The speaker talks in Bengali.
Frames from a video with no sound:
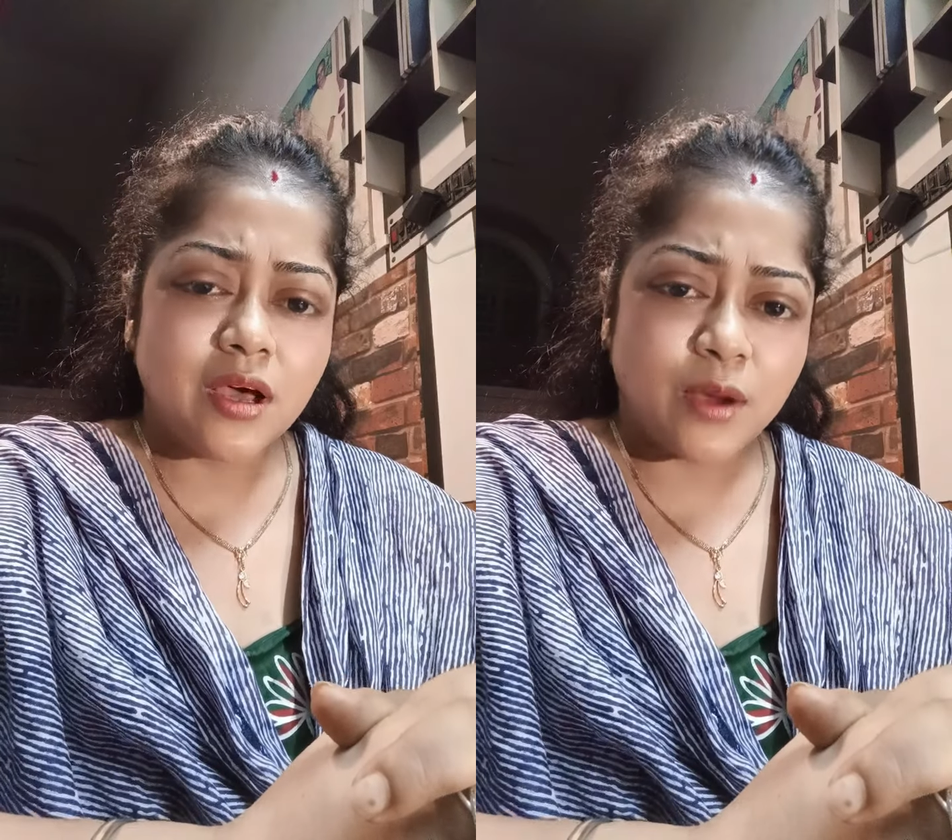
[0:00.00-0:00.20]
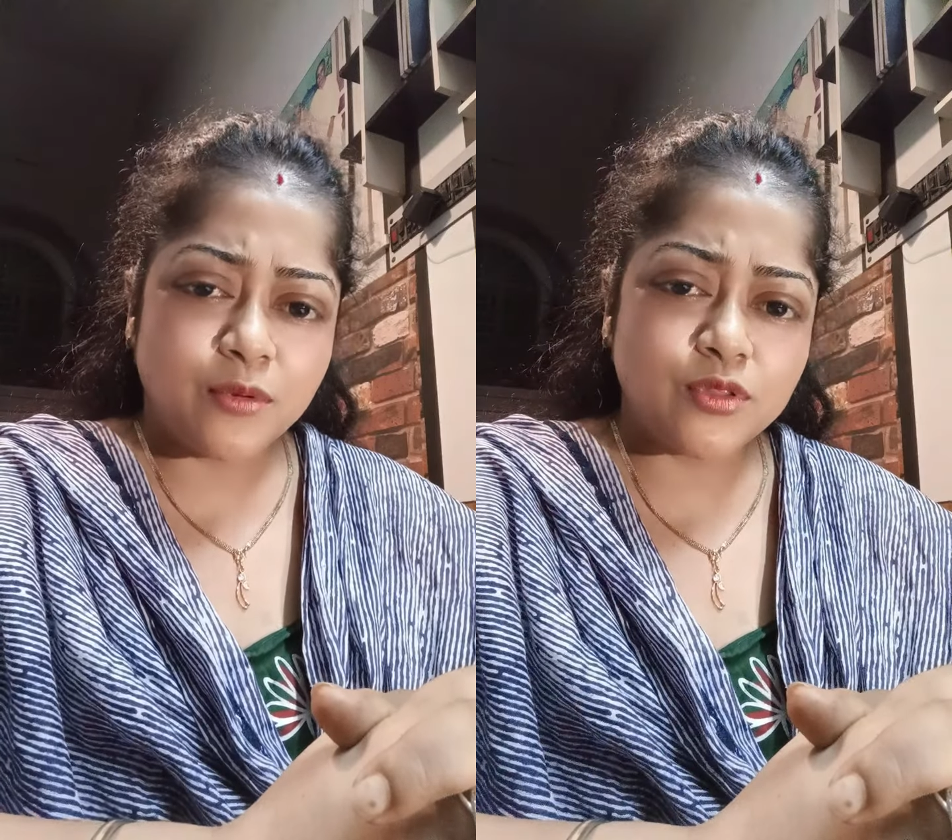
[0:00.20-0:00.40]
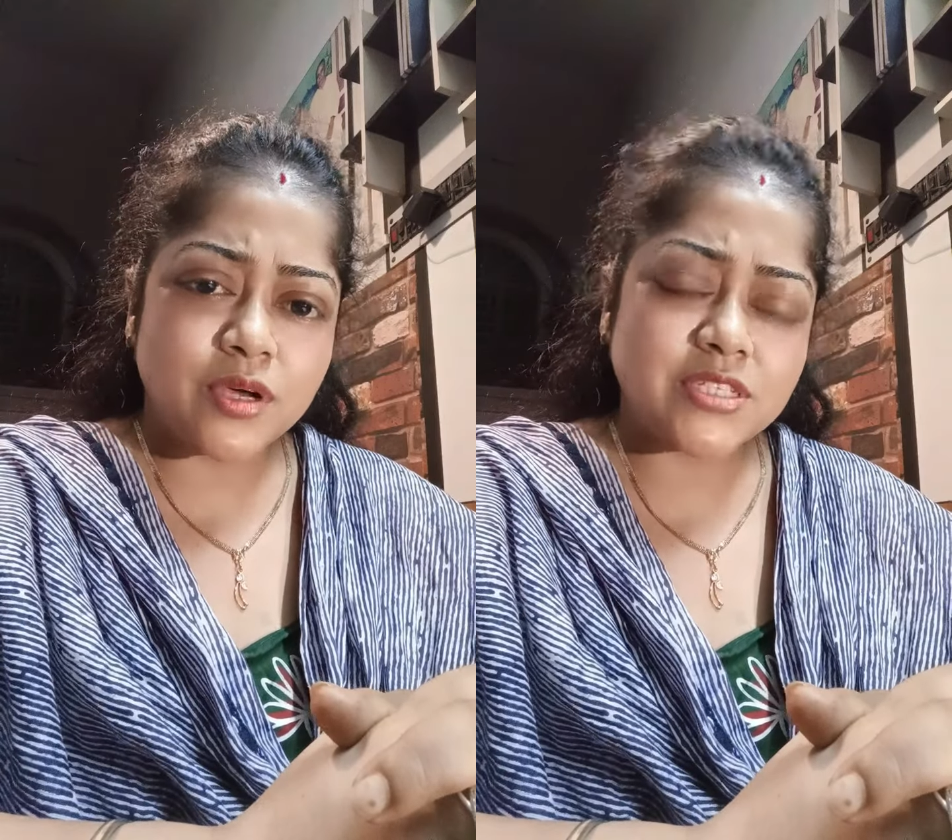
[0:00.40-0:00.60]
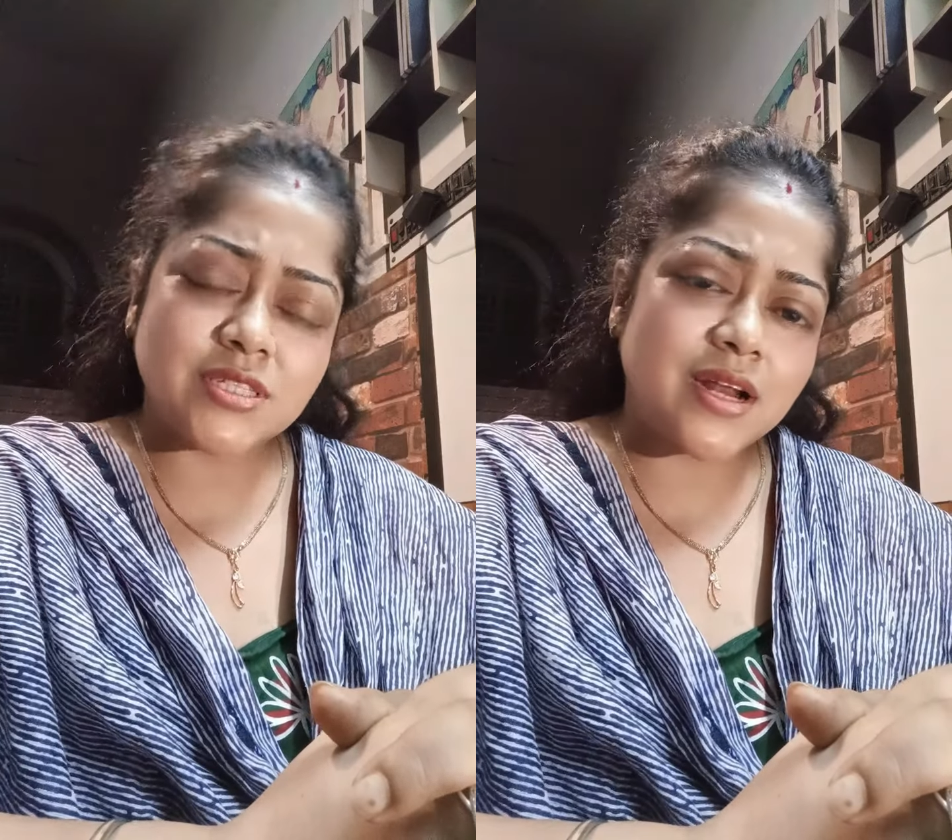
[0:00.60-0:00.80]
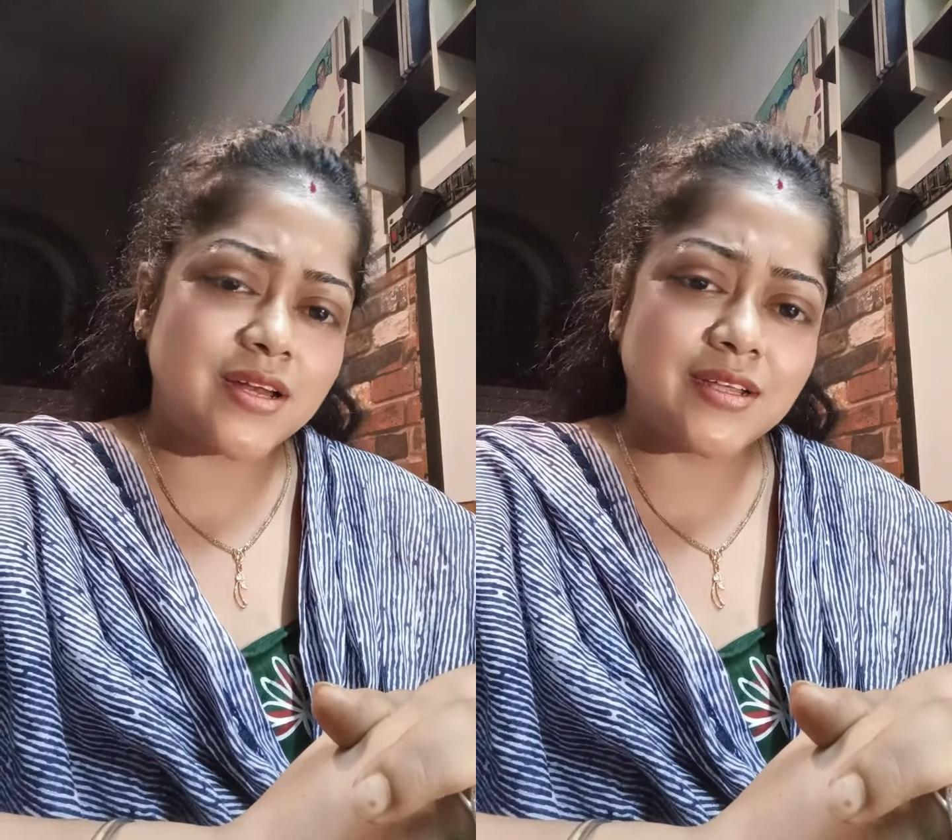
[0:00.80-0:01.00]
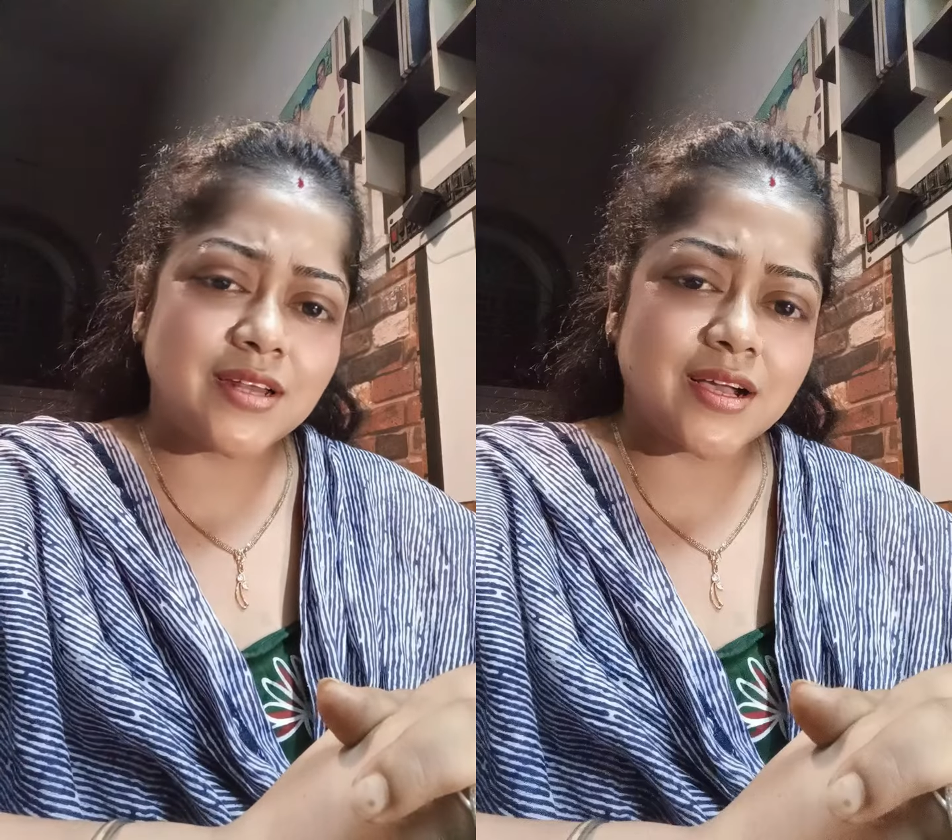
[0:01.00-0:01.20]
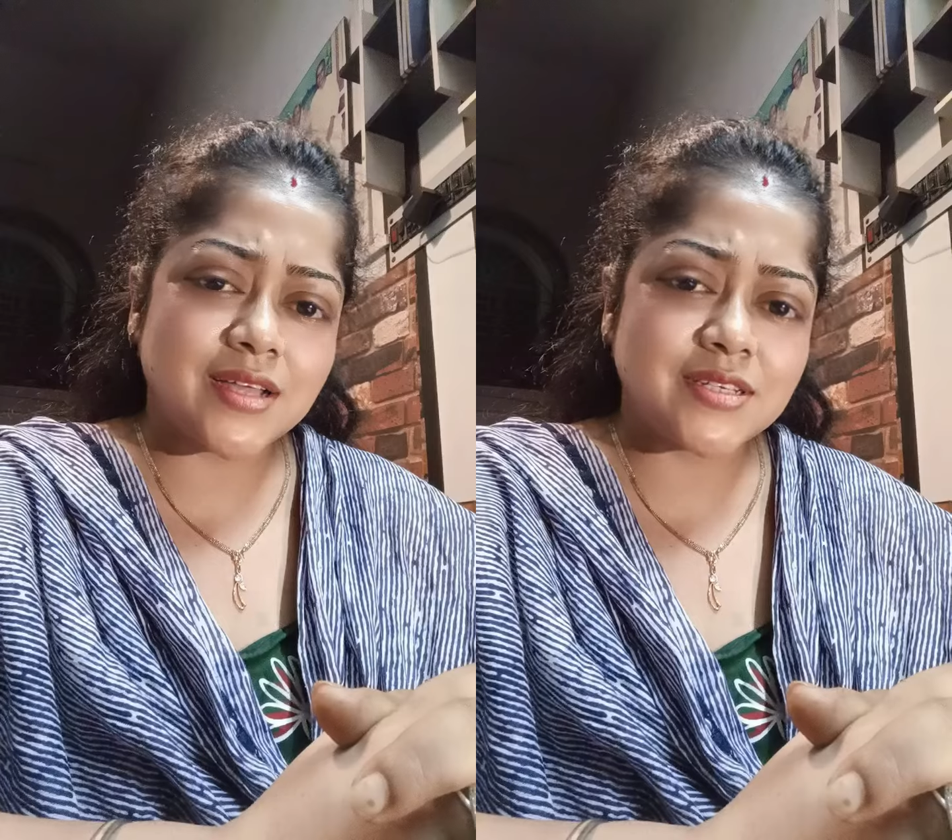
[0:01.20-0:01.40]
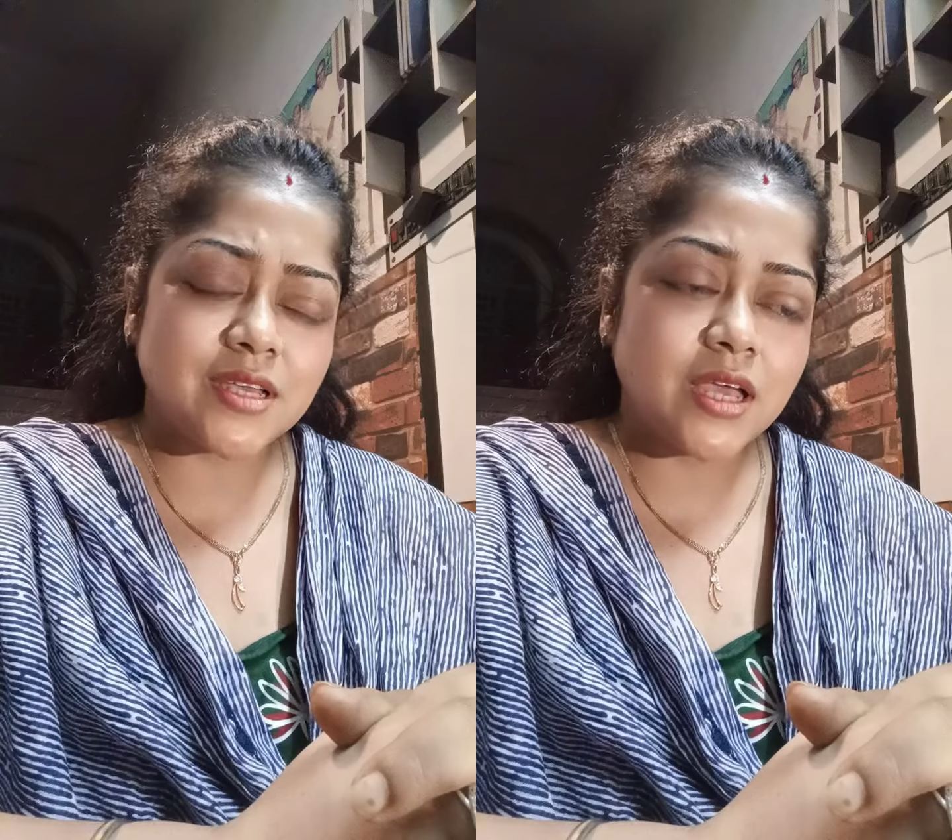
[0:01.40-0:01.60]
আবদ্ধ আছে তারা ঠিকঠাক
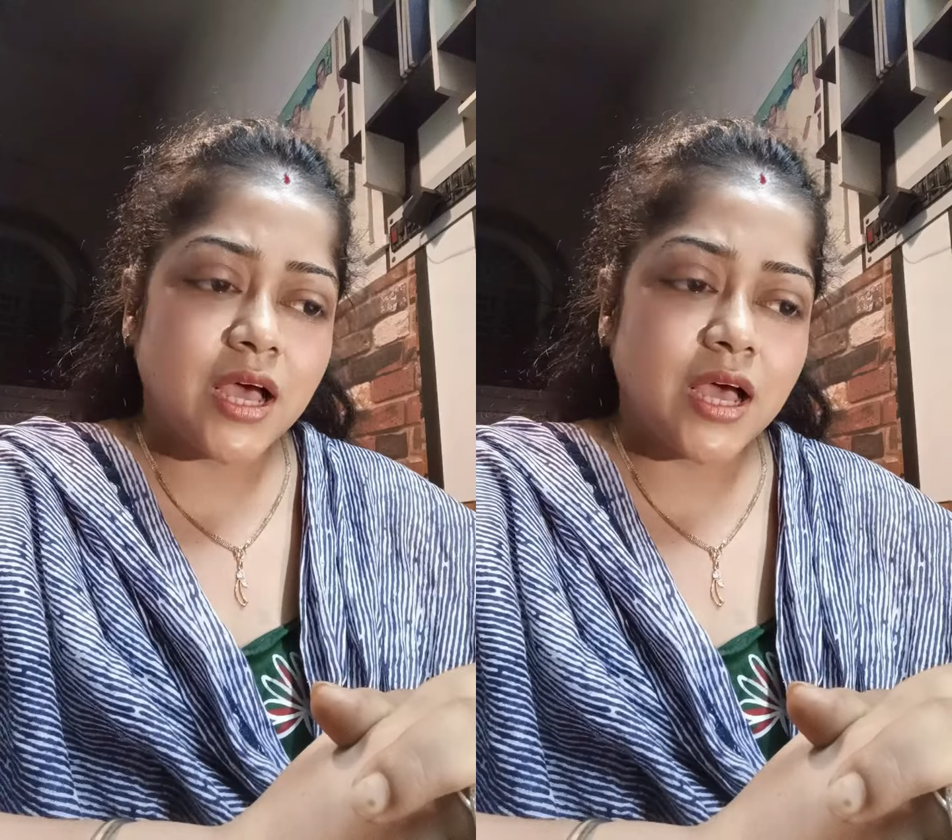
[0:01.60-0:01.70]
আছে